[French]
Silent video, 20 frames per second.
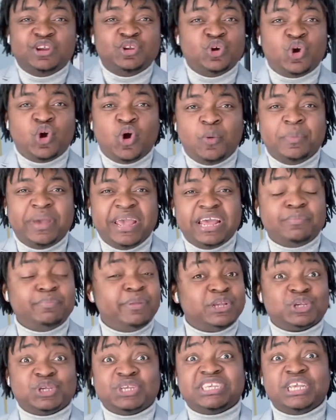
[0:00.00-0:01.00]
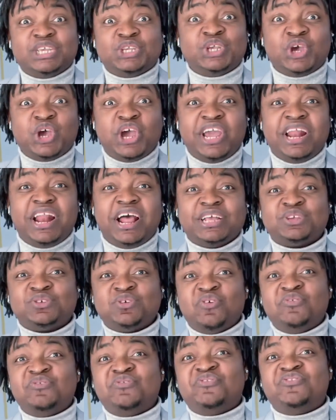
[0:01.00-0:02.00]
de commettre parce que ces erreurs-là
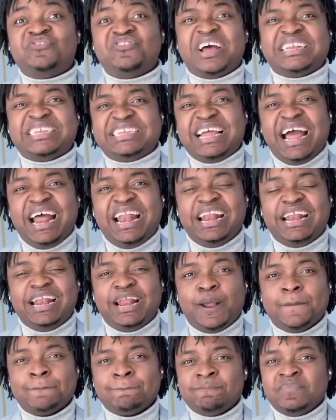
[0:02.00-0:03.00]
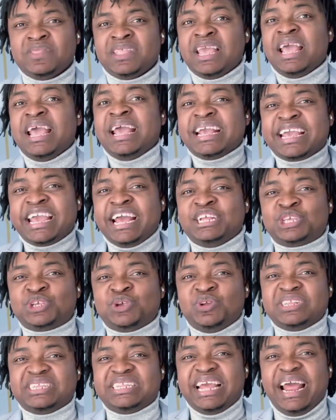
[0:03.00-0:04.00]
sont fatales. Quelles
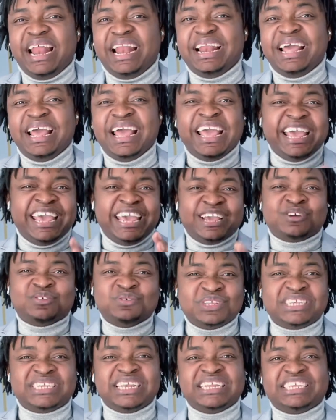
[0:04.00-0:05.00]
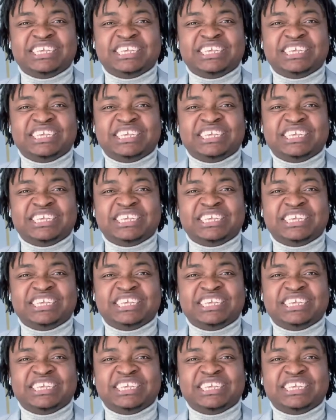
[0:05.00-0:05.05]
sont-elles Écoute cette